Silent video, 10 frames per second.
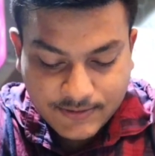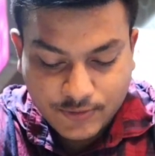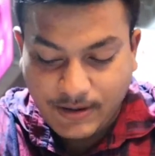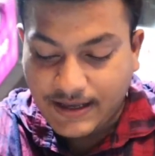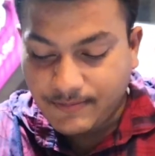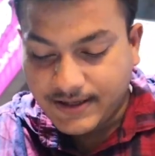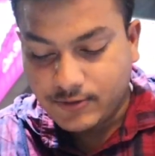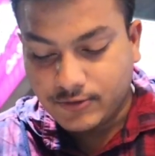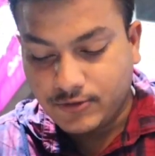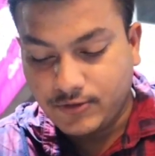सो भाई
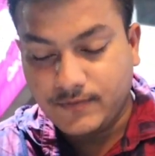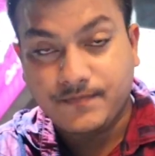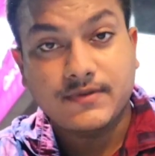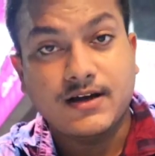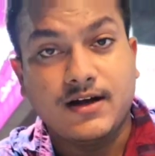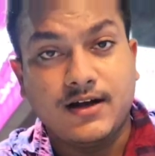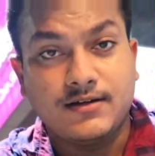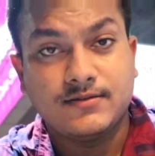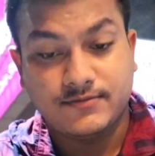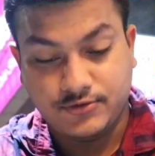मेरे को तो
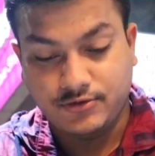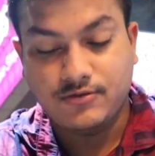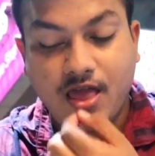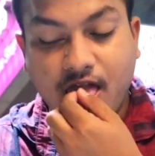आ, जो